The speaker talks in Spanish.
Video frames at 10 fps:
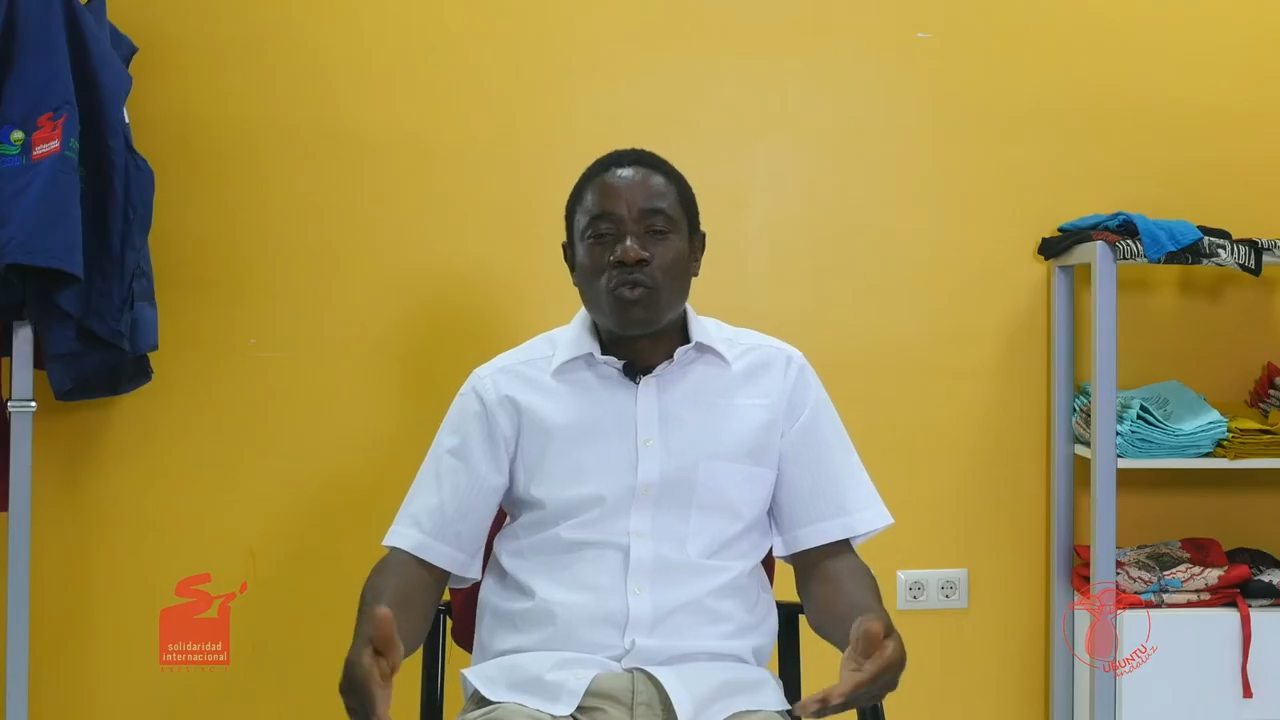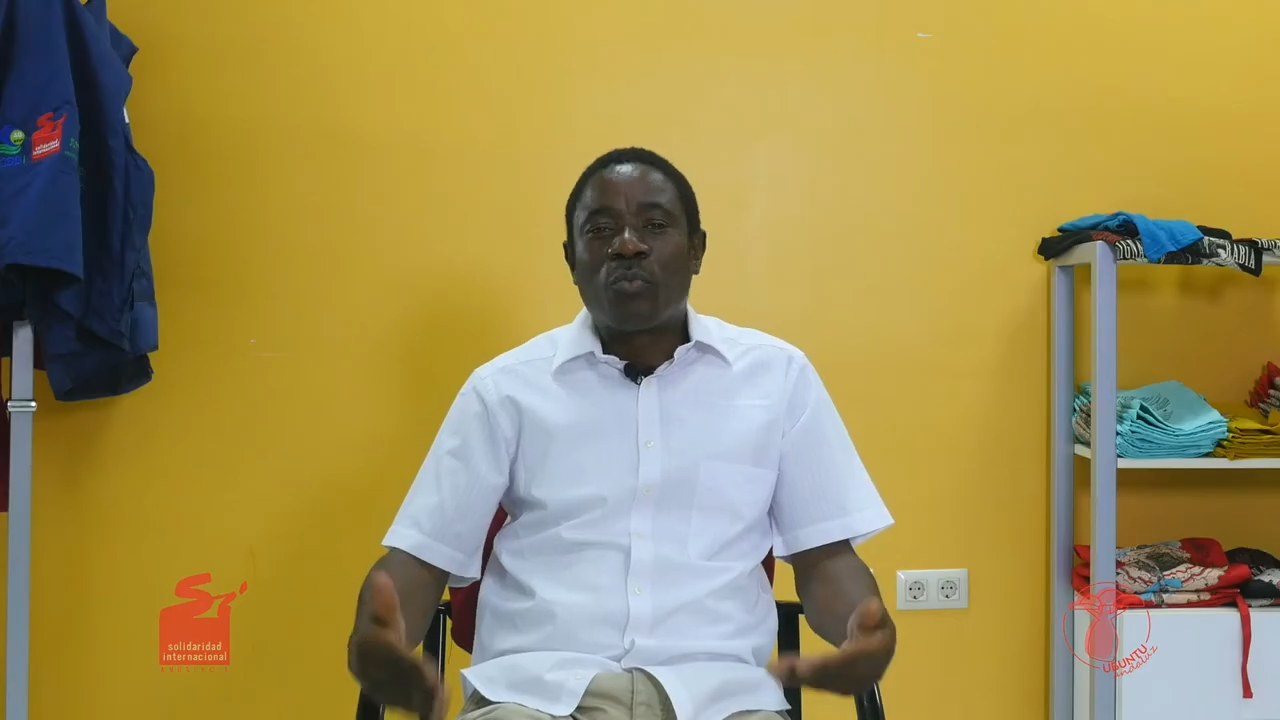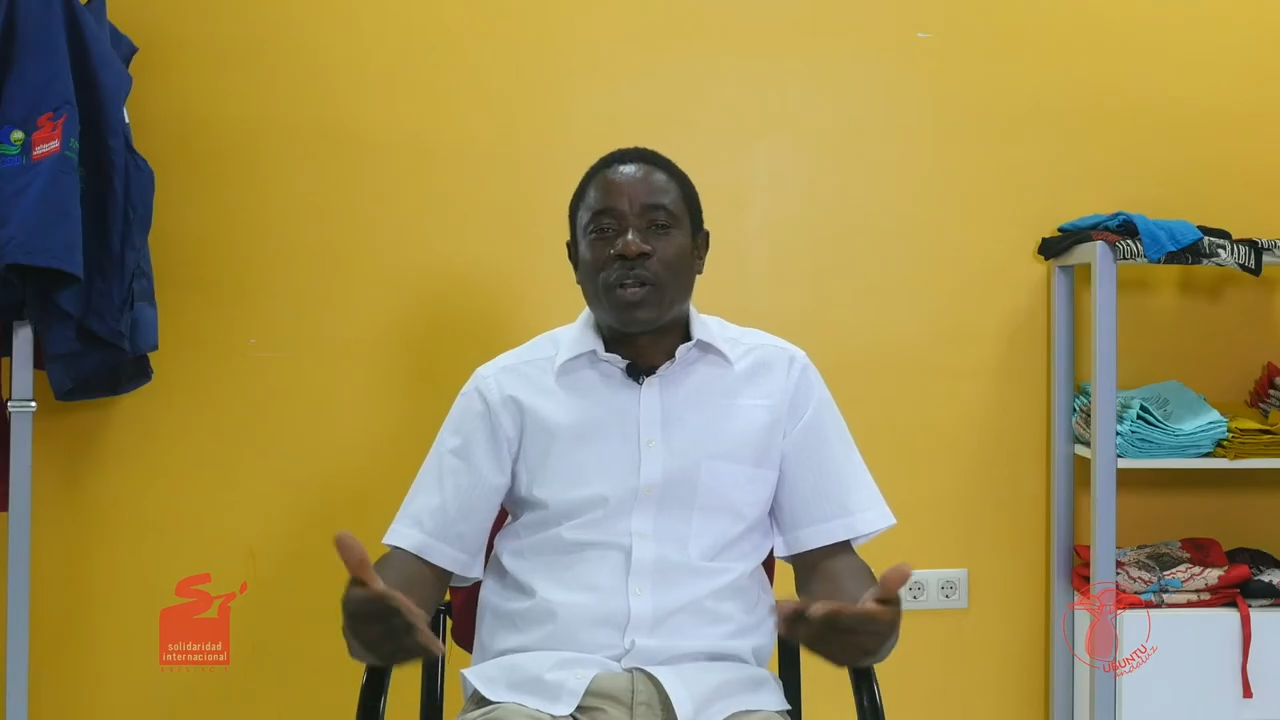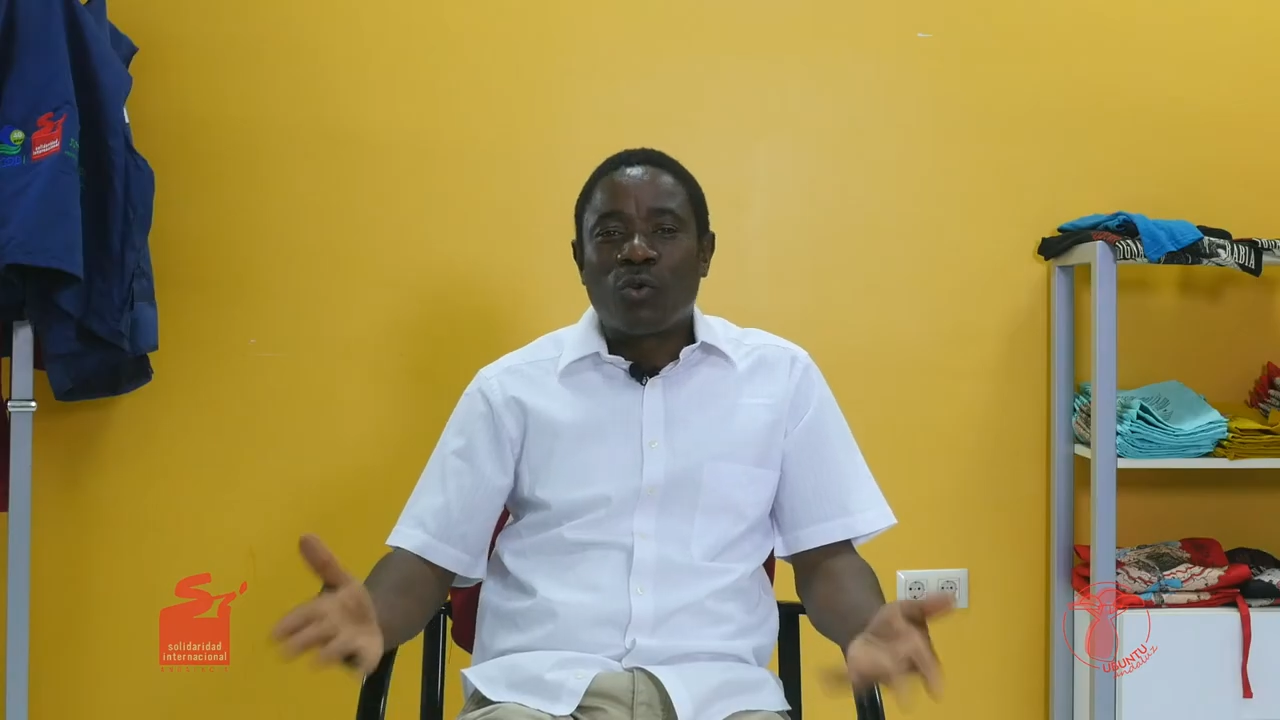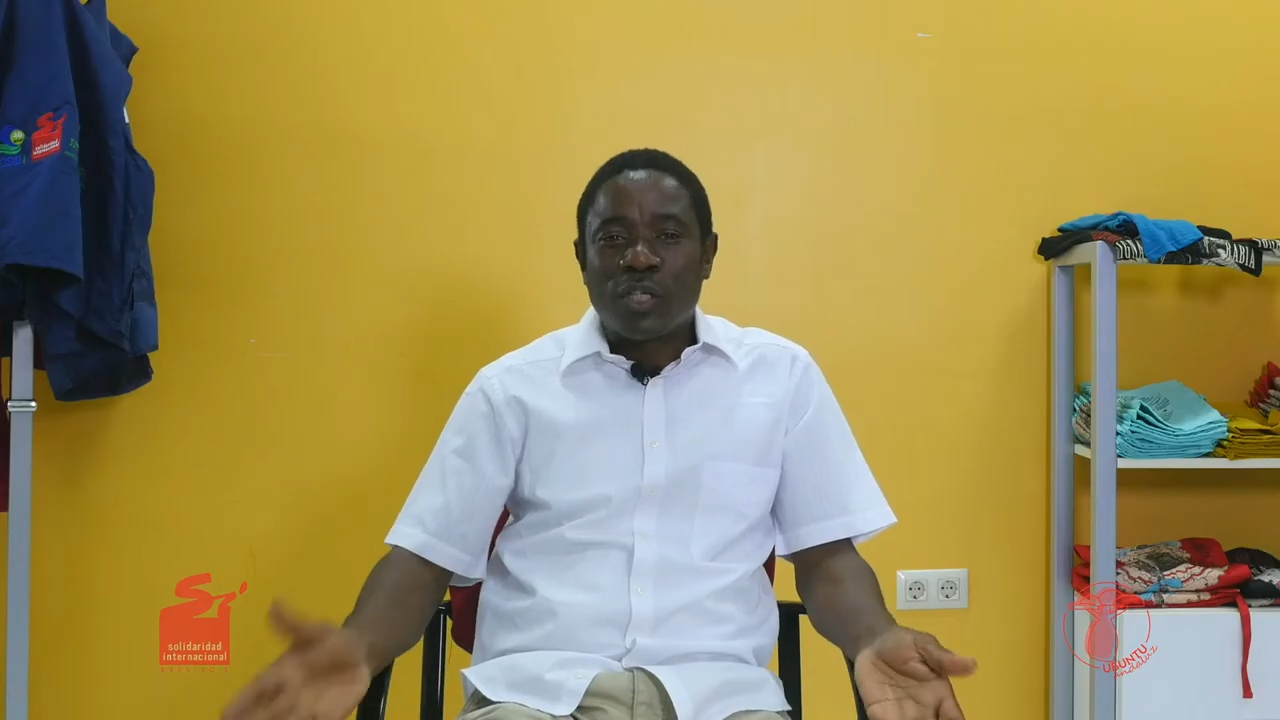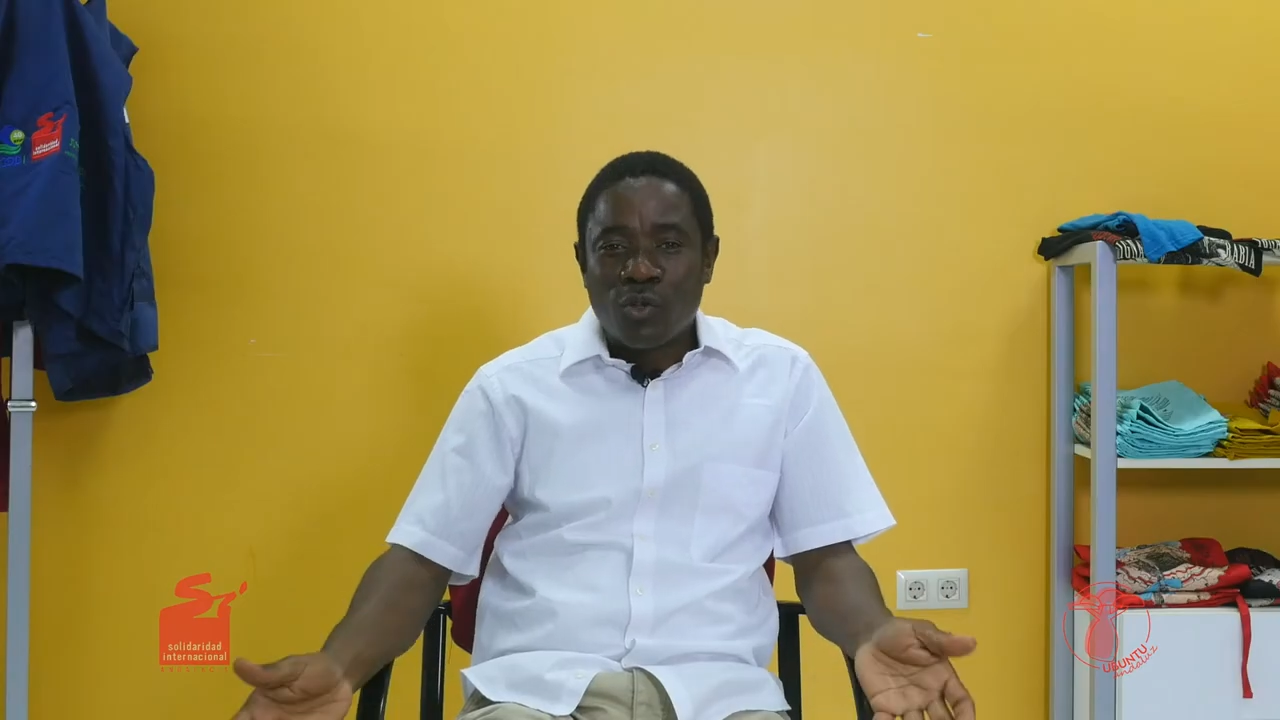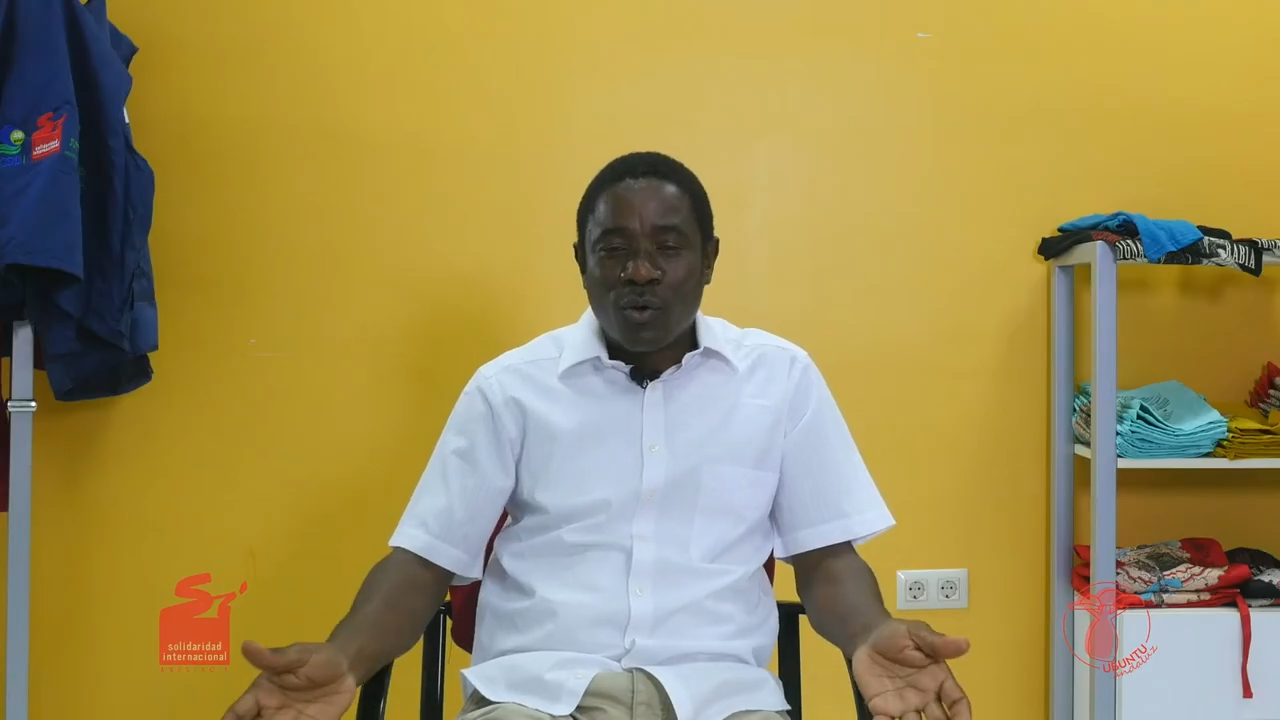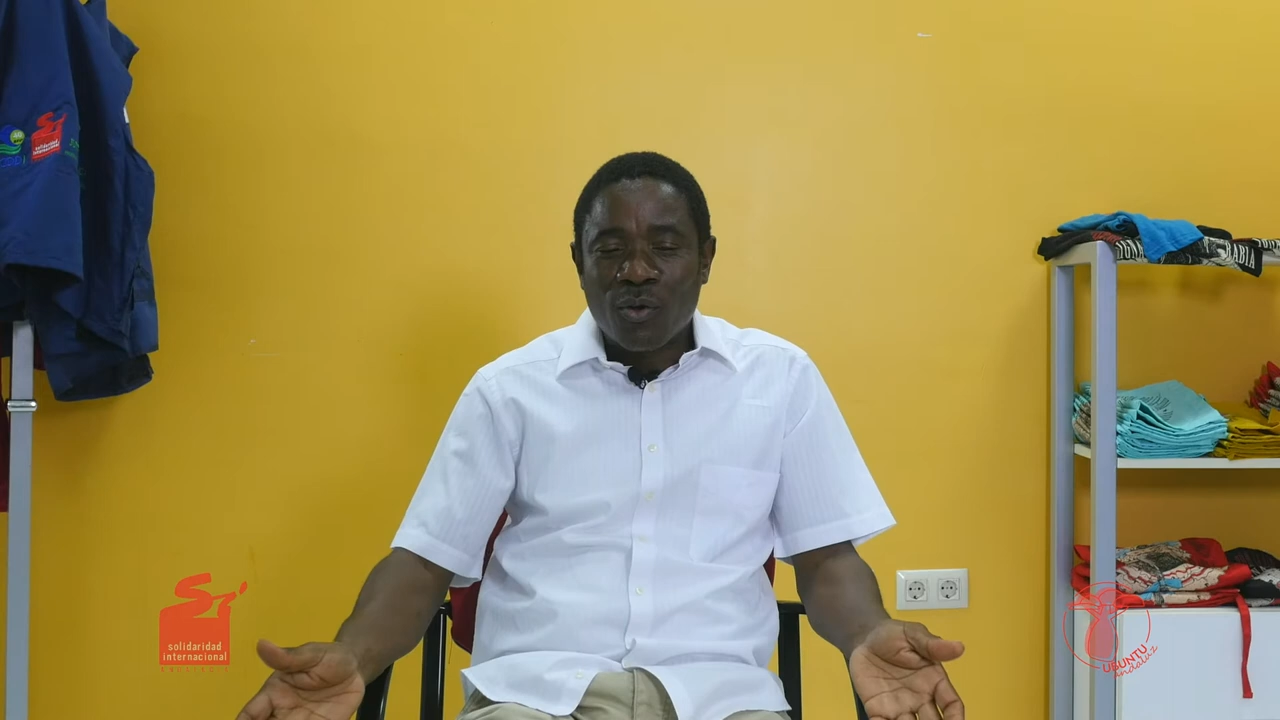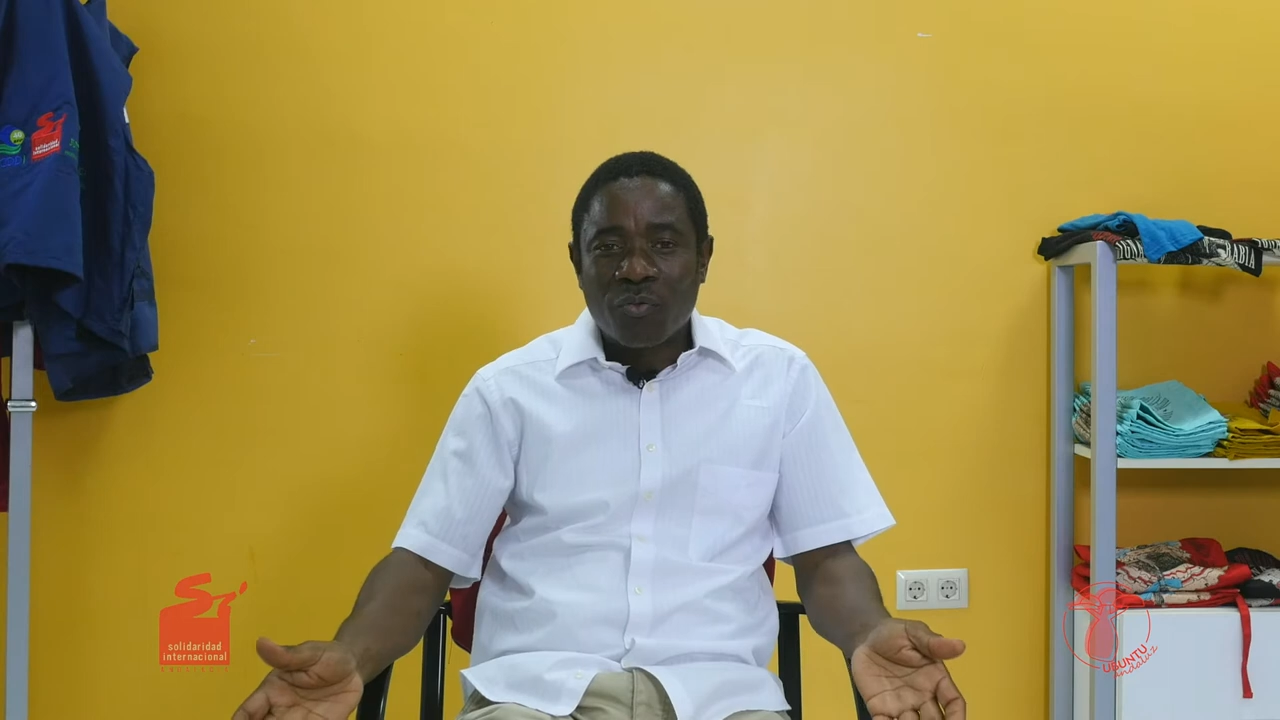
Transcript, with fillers: los prejuicios,